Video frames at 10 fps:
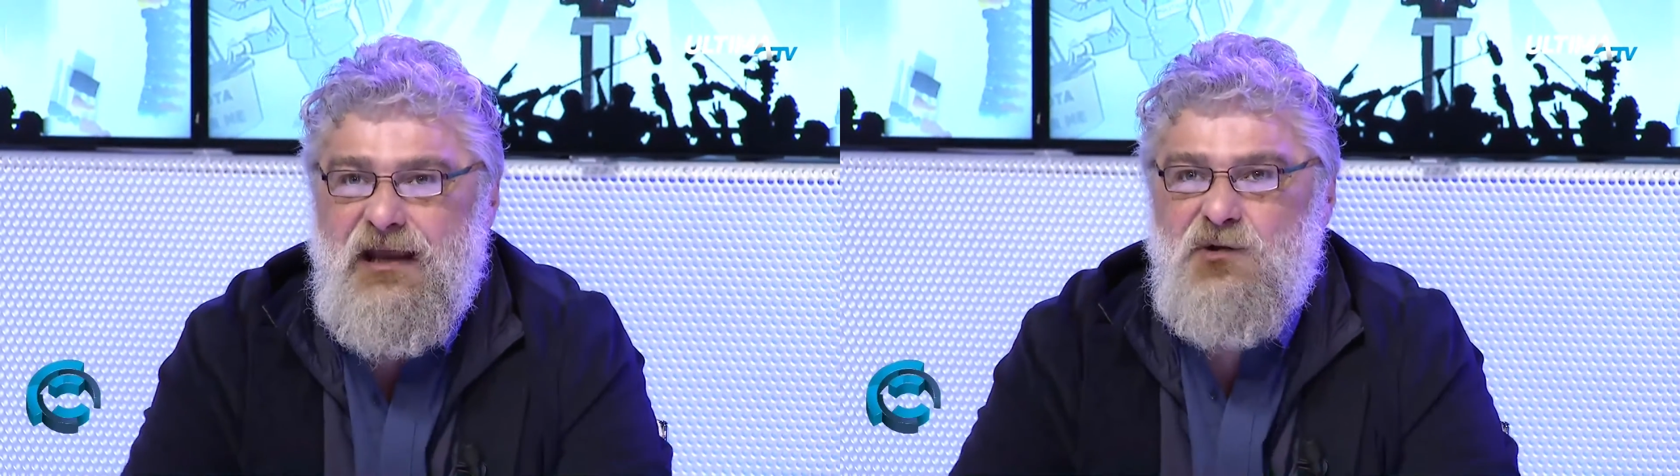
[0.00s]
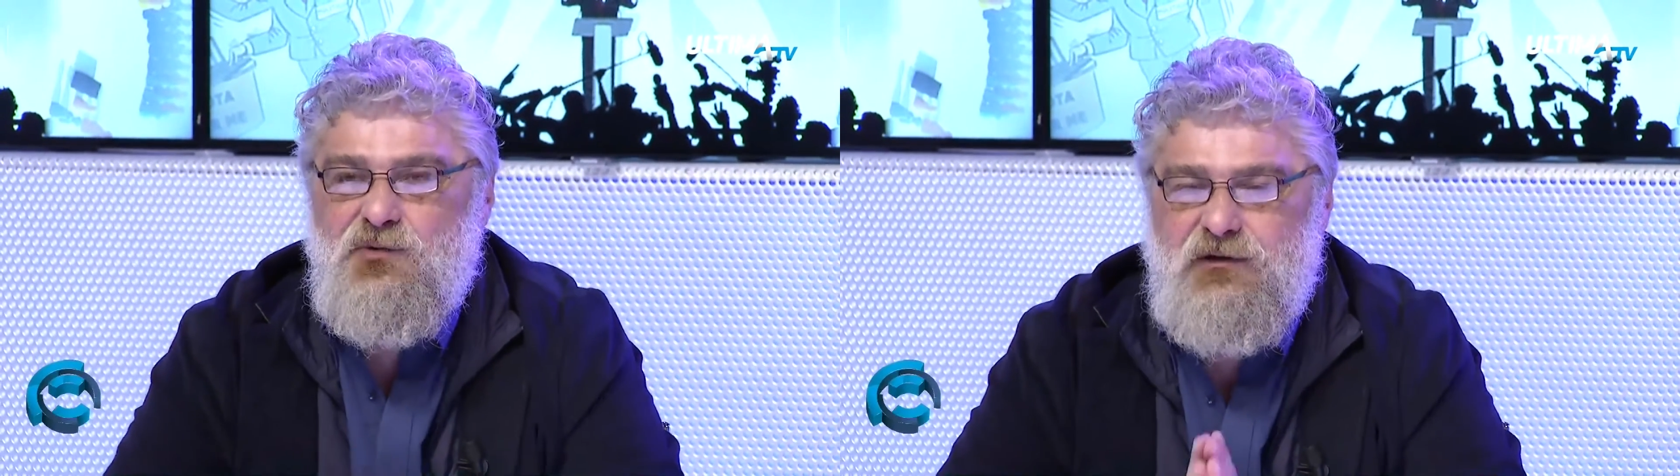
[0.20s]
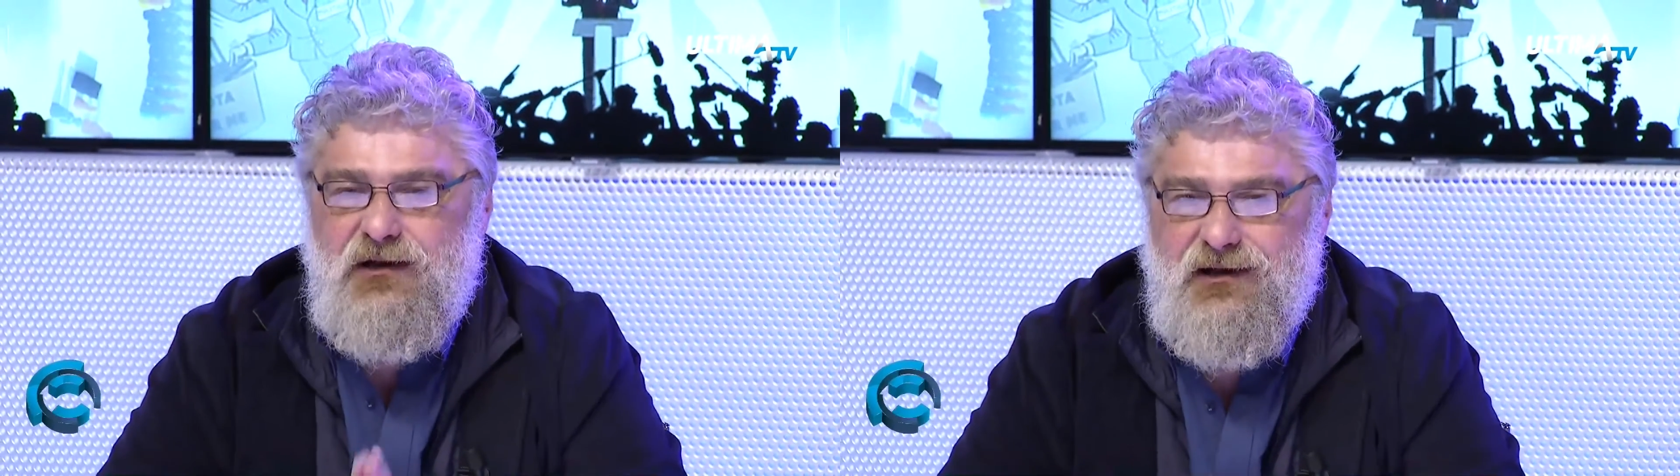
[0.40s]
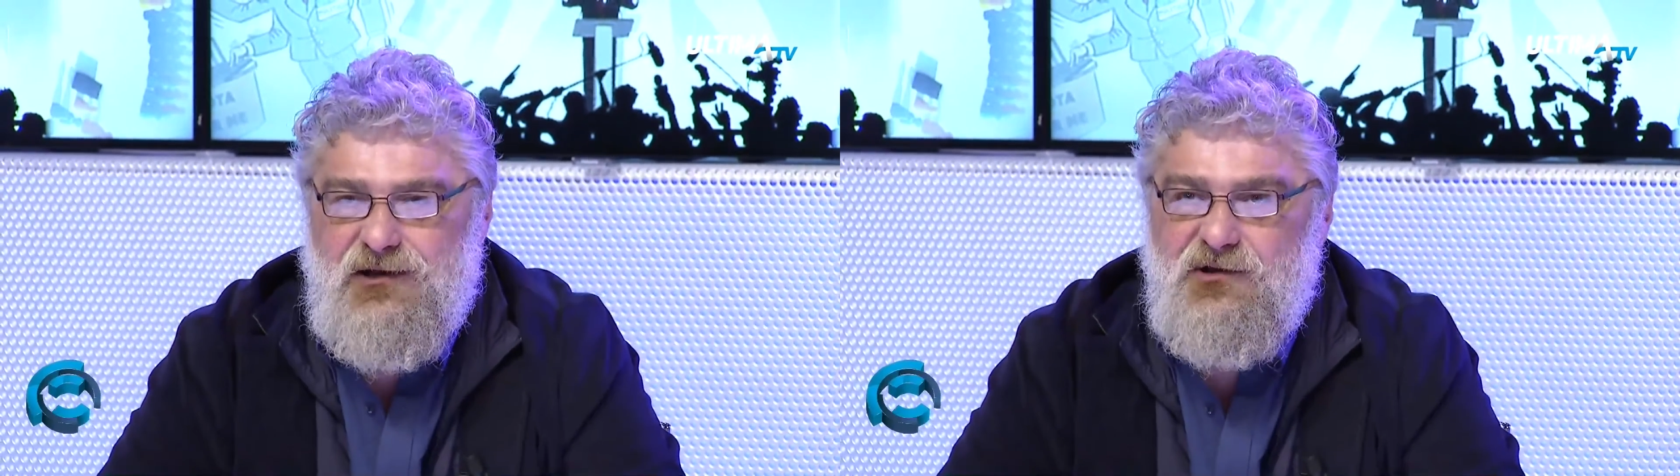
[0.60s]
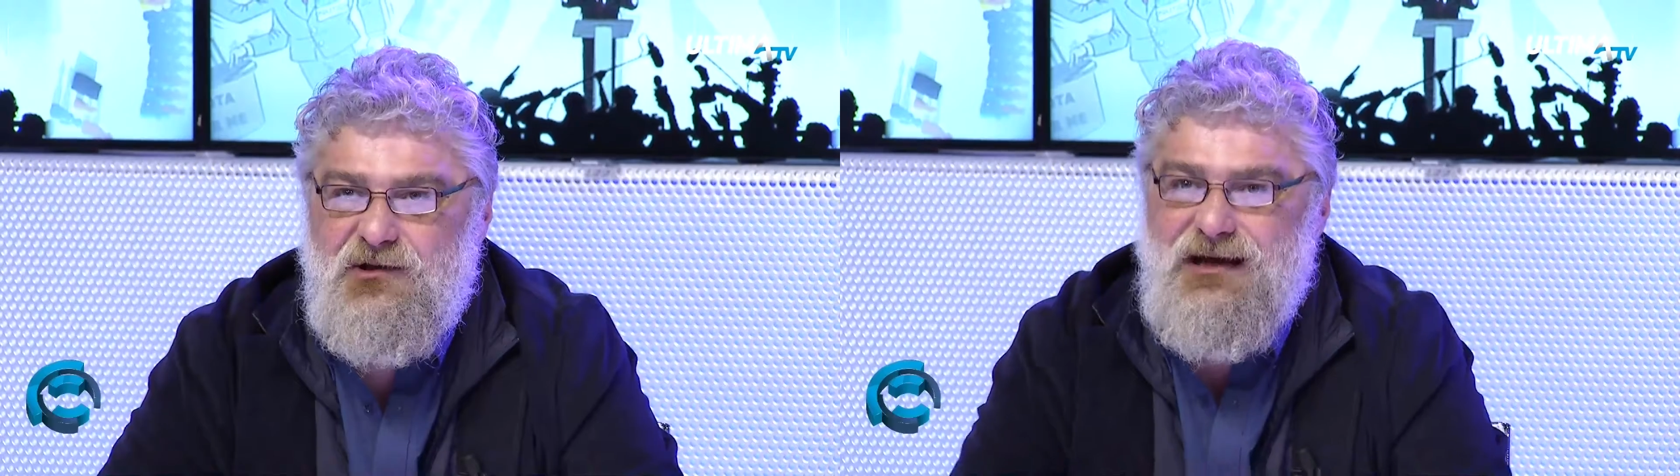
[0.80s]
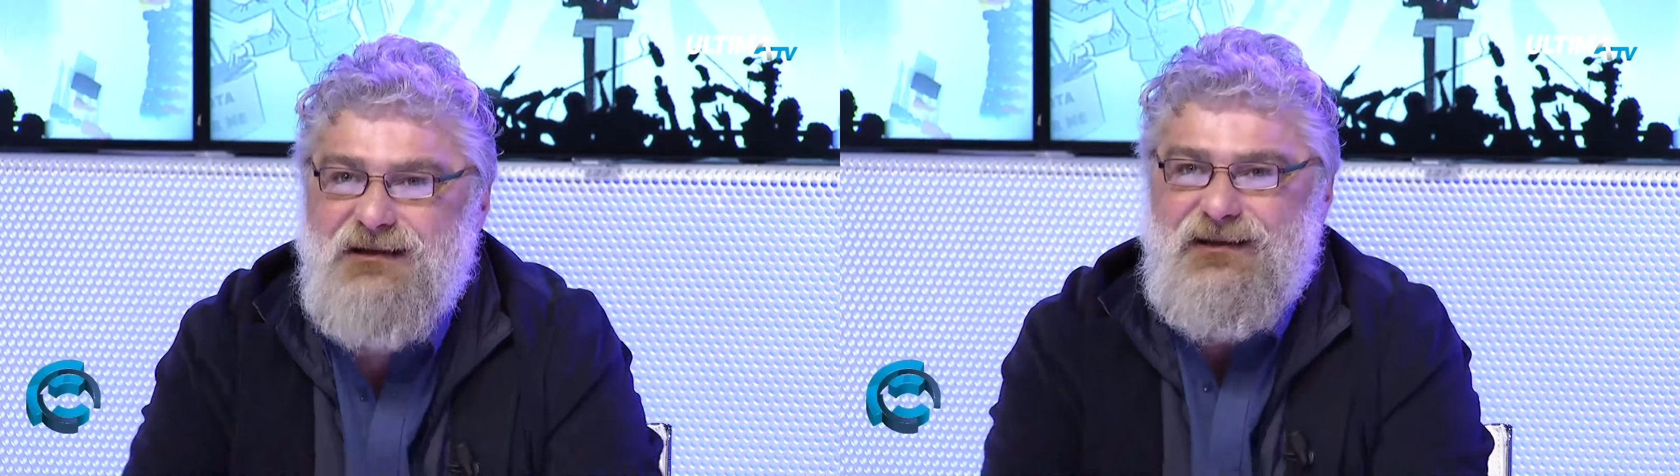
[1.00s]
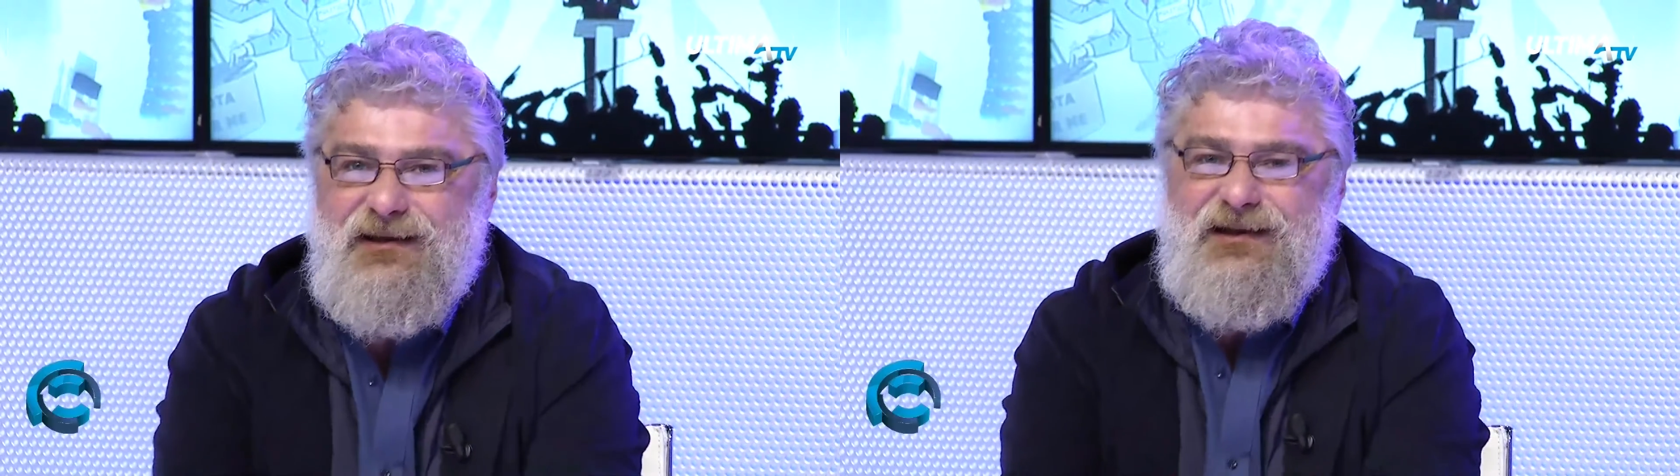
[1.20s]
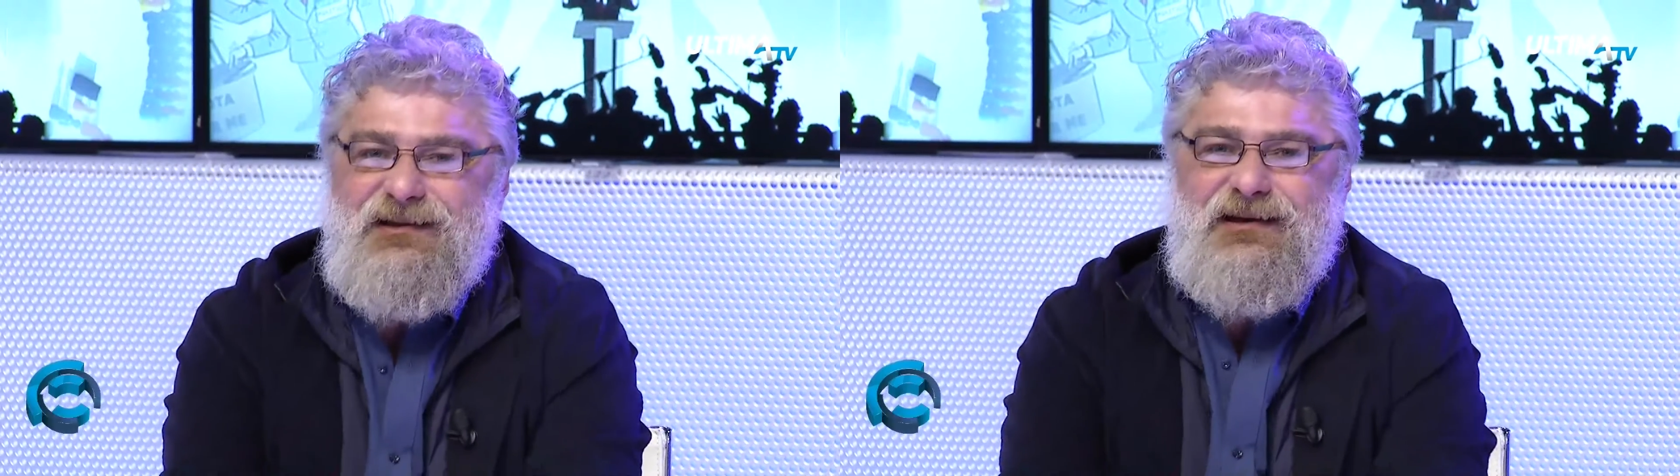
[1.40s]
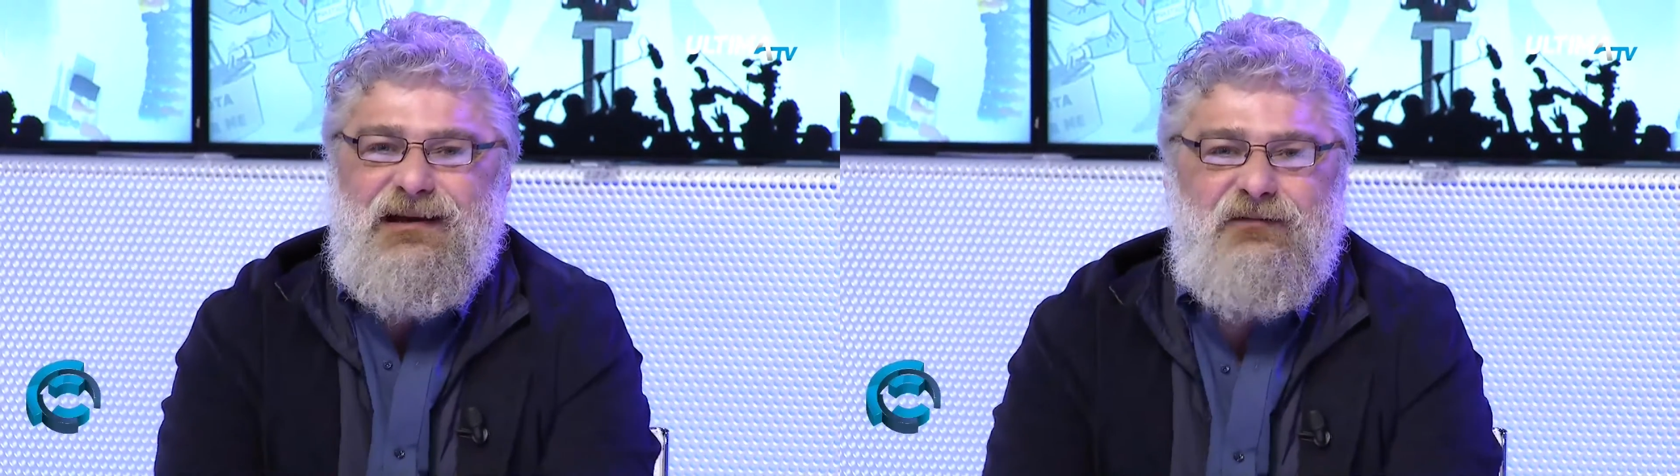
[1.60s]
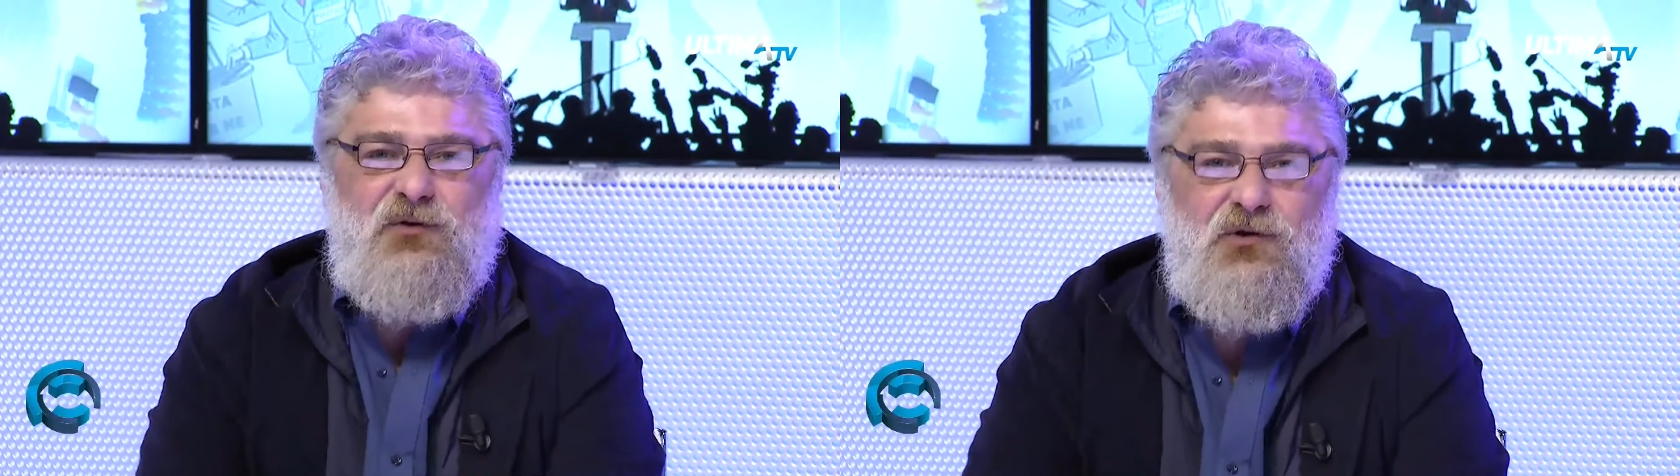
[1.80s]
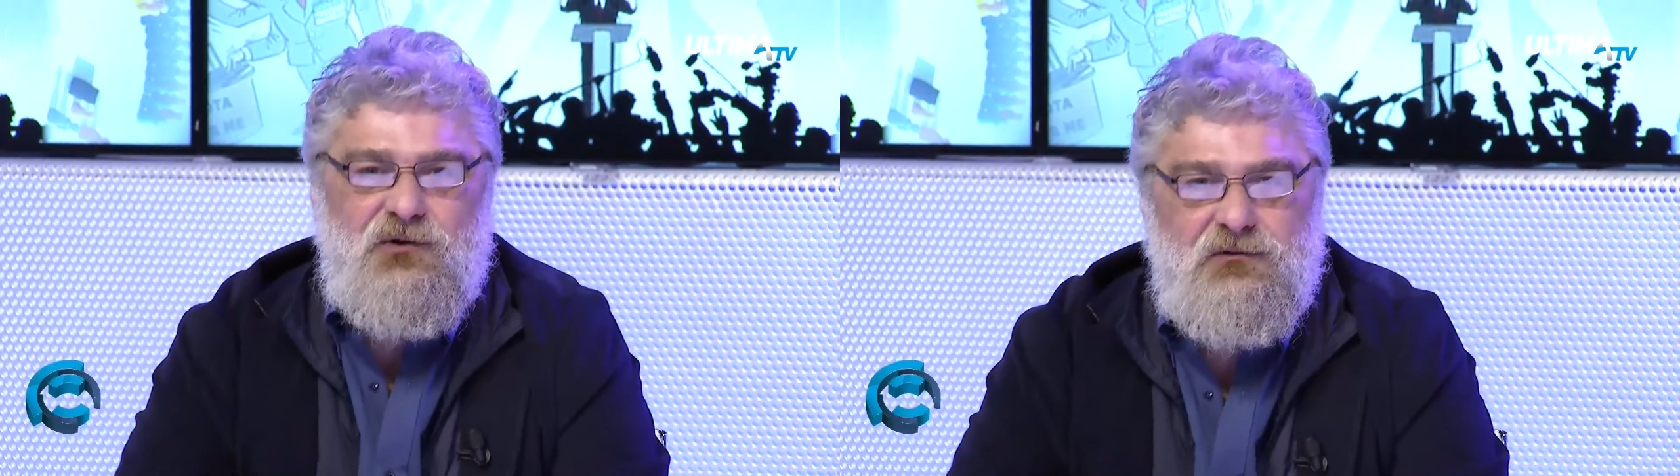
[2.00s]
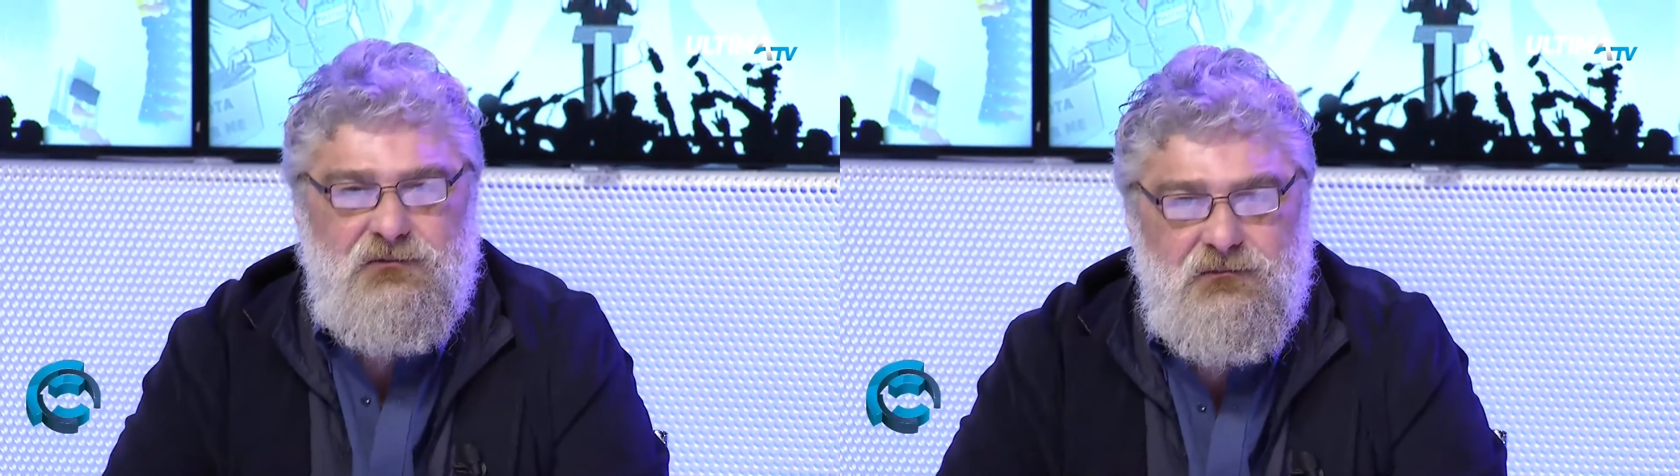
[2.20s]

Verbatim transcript: è inutile che continuate a chiedere lavoro,